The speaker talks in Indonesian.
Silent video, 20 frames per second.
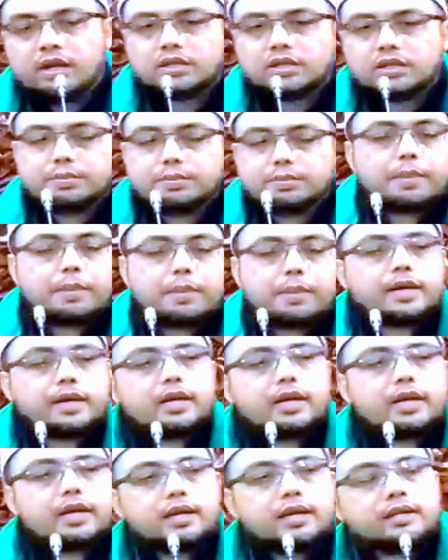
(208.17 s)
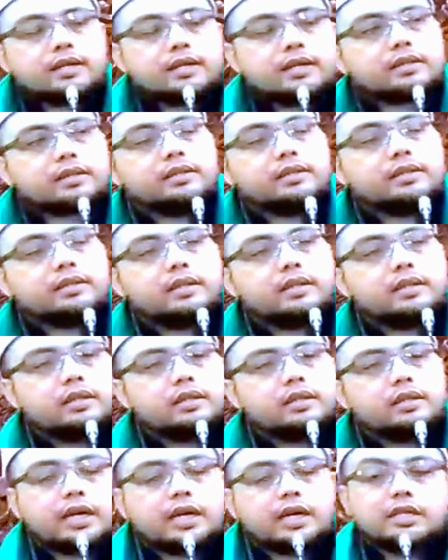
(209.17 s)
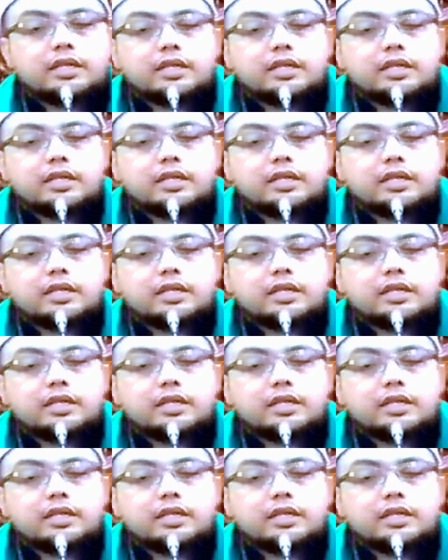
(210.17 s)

Sebagaimana yang